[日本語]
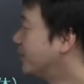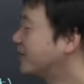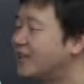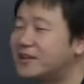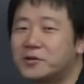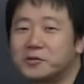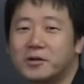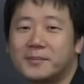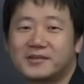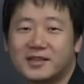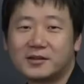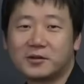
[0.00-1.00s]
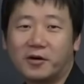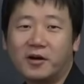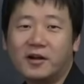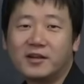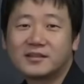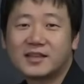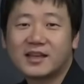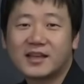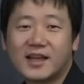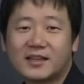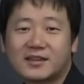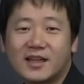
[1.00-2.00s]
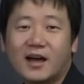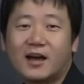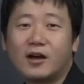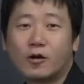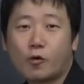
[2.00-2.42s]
セットといえばセット、さっきやった